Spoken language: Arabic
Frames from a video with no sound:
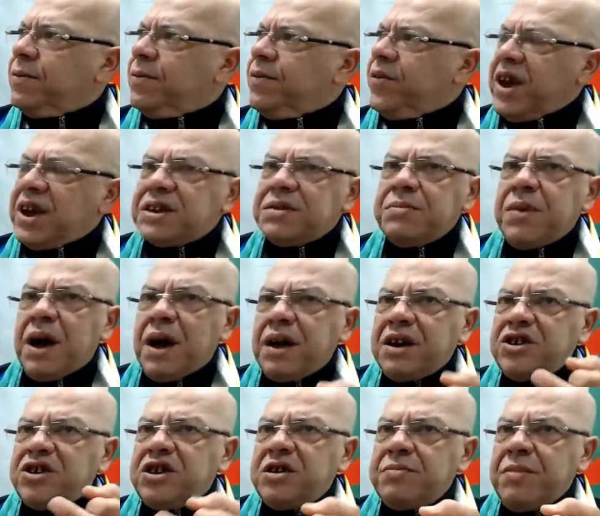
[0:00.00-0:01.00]
في
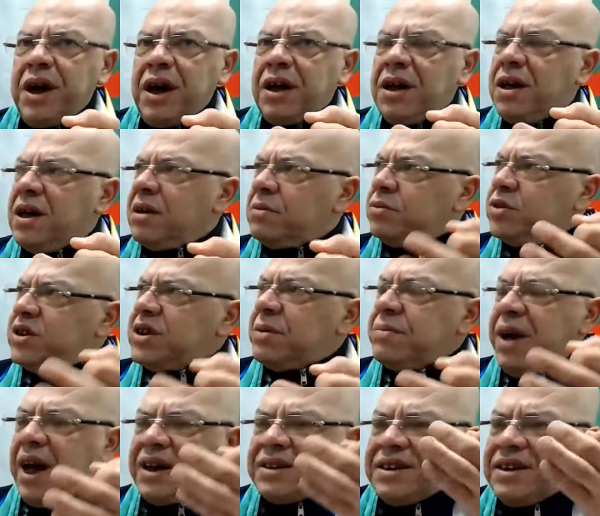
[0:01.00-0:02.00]
ازمه اجتماع
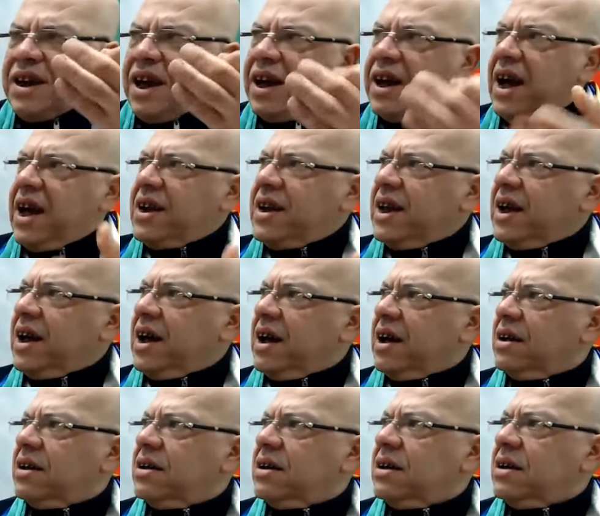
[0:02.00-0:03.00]
مجتمعاتيه خانقه